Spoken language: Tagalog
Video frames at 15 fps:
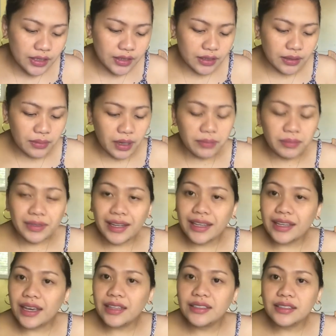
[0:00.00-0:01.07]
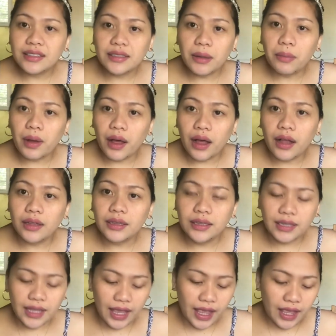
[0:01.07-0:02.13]
si Ma'am Diane Sabal
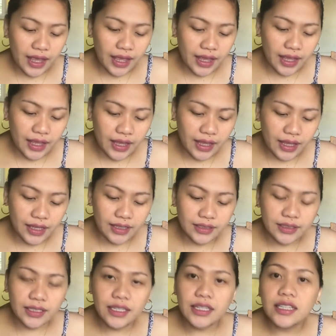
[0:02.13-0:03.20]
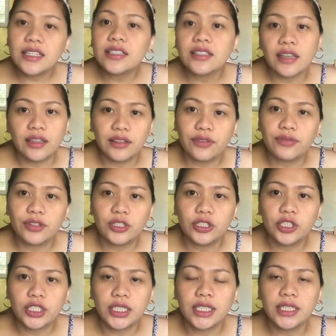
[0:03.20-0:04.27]
and Isay the
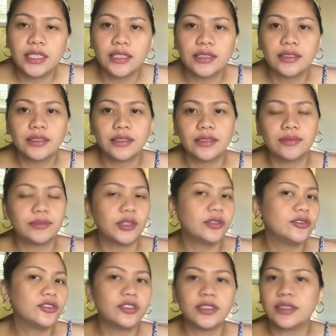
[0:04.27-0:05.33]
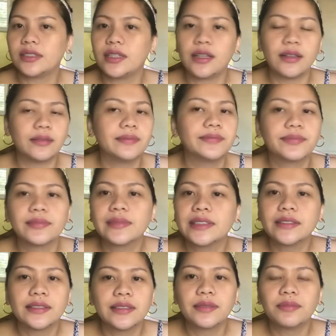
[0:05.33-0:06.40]
Virgin mao jud ni sila
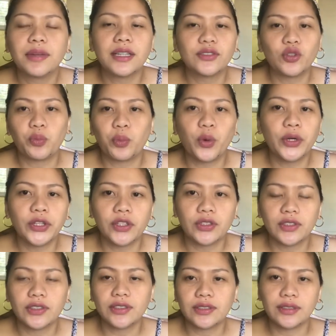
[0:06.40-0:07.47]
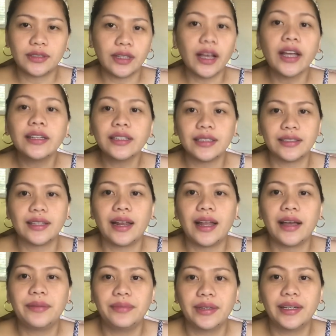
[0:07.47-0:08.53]
mga supporters, daghan kag
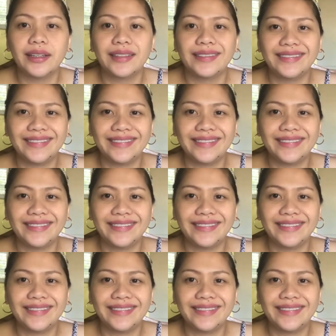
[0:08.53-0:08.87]
salamat.